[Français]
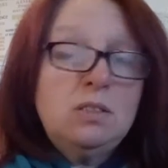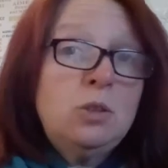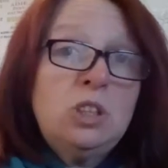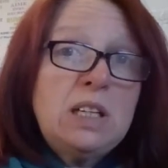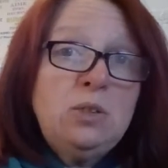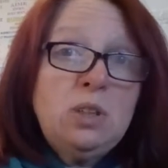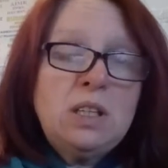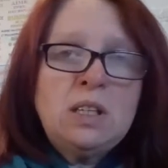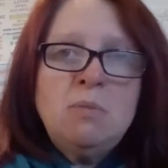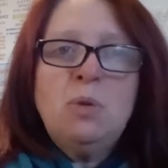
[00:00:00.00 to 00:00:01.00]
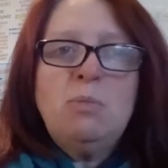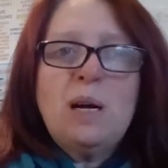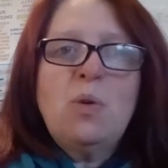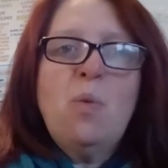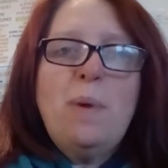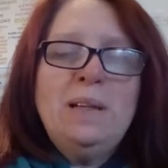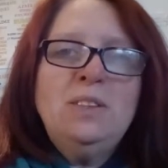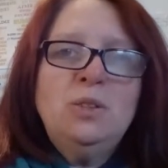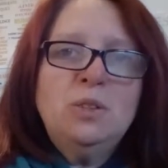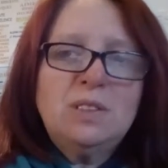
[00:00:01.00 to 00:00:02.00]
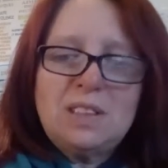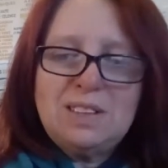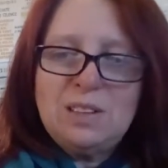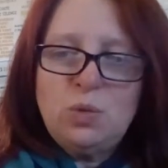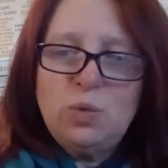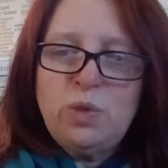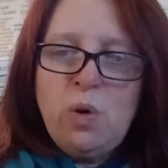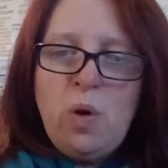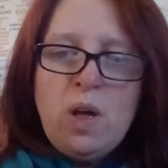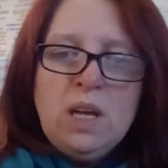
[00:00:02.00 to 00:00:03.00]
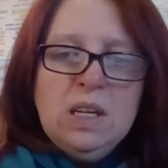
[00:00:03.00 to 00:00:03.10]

que j'adore et qui m'accompagne très très souvent,